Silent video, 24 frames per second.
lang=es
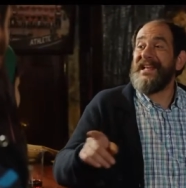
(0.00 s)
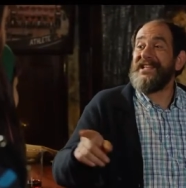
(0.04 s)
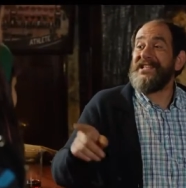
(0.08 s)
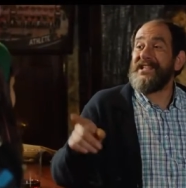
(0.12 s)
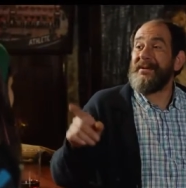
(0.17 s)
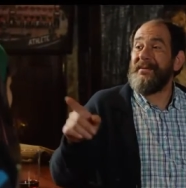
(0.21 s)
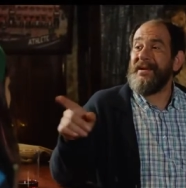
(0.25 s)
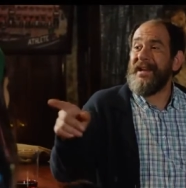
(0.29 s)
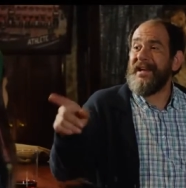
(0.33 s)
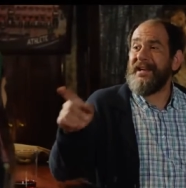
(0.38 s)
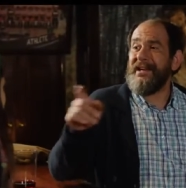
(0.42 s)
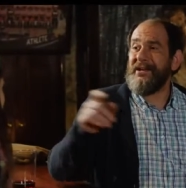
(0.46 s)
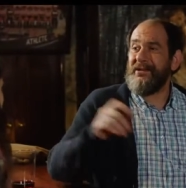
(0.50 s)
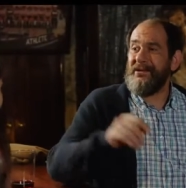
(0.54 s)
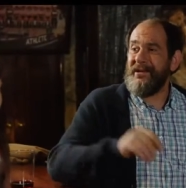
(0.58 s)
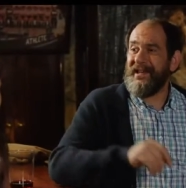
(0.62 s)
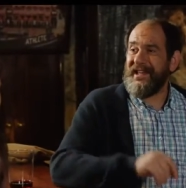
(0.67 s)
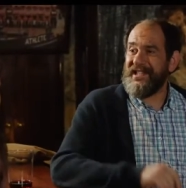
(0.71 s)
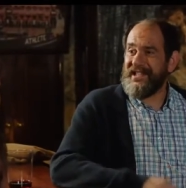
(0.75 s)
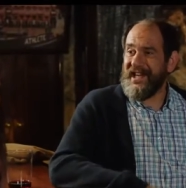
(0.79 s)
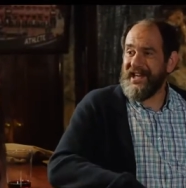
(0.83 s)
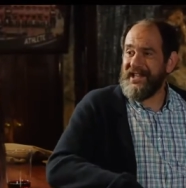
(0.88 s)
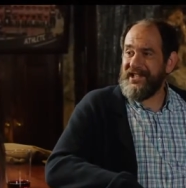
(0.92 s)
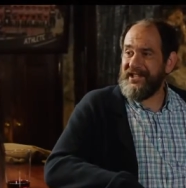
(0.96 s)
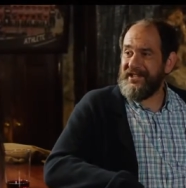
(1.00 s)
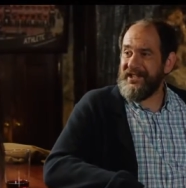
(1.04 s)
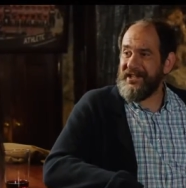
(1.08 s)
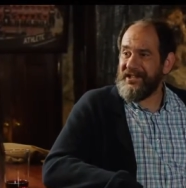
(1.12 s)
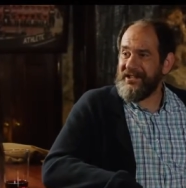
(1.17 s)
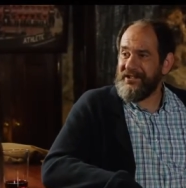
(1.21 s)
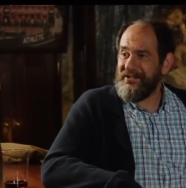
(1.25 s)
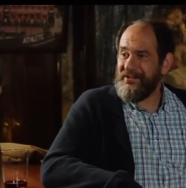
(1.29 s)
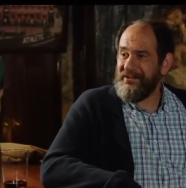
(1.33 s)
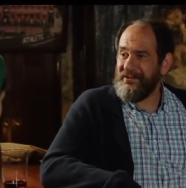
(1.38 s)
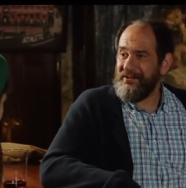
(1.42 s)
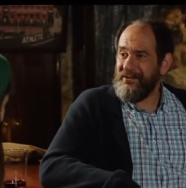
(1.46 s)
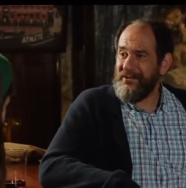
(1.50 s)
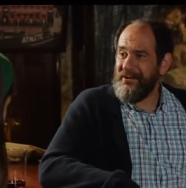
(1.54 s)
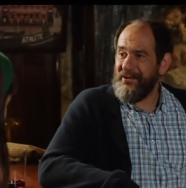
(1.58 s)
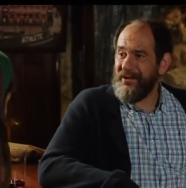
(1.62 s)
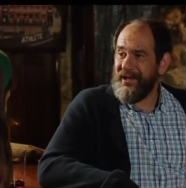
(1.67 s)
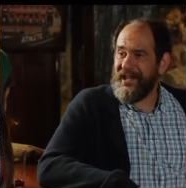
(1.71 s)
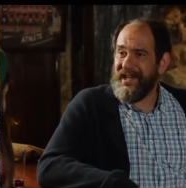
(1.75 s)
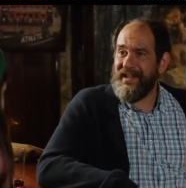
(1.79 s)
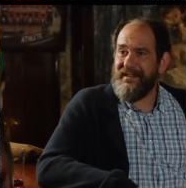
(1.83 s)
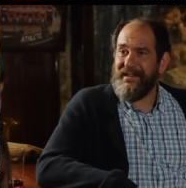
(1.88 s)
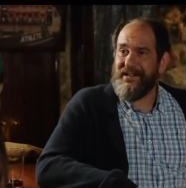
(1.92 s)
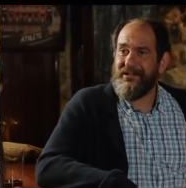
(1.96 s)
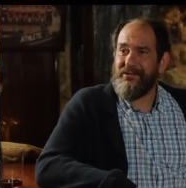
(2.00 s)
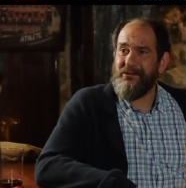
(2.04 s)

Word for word: El chaval aquel con el que saliste, uno que era